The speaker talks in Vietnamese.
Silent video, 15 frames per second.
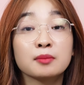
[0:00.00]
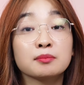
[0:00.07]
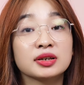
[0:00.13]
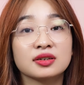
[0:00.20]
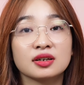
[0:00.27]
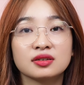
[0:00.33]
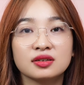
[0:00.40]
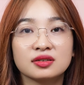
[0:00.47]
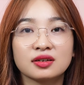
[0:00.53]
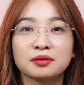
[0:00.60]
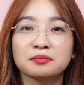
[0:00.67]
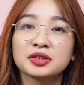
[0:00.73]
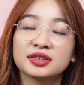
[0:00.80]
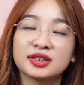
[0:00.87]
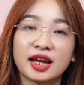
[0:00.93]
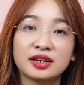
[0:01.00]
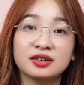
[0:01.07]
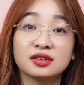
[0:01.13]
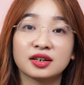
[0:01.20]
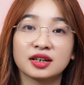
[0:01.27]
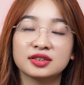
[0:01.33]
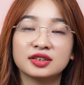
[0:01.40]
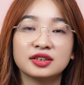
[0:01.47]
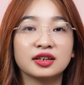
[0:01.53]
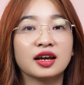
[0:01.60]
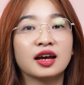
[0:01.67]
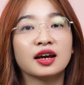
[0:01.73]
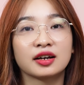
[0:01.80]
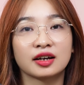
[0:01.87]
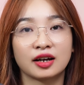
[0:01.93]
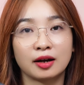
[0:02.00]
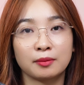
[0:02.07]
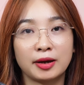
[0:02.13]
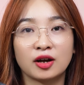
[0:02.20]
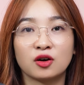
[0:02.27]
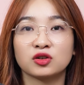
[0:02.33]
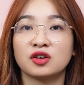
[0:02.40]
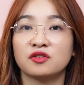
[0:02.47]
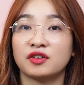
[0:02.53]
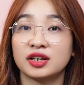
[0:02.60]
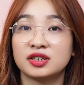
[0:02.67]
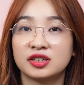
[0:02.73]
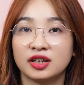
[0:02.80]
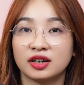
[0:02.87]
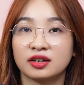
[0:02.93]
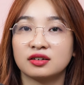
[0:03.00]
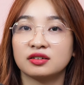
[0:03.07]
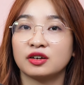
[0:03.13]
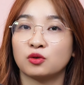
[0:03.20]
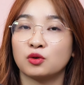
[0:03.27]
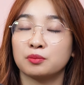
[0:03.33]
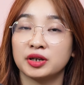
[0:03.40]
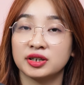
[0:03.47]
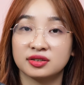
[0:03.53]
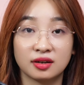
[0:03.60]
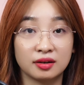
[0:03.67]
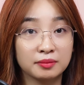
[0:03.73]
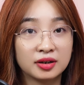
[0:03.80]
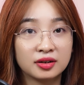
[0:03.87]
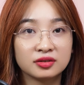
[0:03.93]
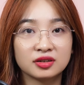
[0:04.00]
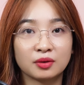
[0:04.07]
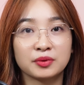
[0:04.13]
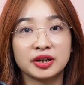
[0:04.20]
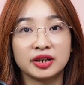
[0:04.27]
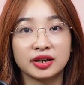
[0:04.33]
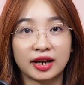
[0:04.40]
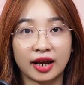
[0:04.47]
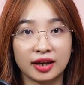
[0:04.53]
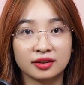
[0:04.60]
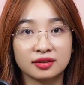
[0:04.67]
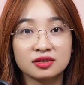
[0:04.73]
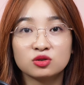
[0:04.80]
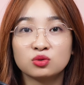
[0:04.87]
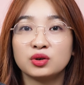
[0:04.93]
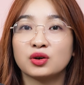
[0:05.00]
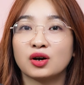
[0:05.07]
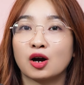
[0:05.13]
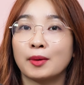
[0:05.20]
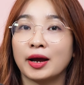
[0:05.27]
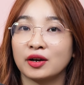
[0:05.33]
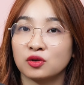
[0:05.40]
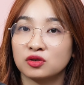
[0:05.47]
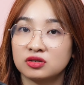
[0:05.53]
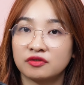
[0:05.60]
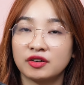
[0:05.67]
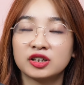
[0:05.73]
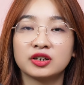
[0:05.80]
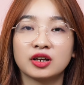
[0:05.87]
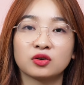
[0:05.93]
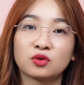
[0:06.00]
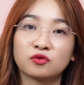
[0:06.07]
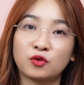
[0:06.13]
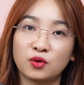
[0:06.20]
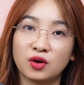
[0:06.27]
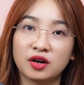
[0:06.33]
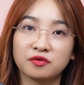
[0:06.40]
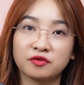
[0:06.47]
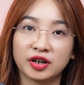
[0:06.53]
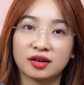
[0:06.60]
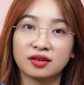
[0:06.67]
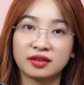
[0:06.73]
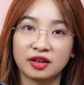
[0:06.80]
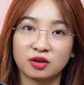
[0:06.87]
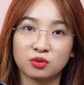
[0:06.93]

mà dậy thì sớm thì sẽ ảnh hưởng đến gì các bé có thể phát triển cơ thể của mình sớm hơn trong khi cái tư duy của các bé nó chưa phát triển phù hợp với cơ thể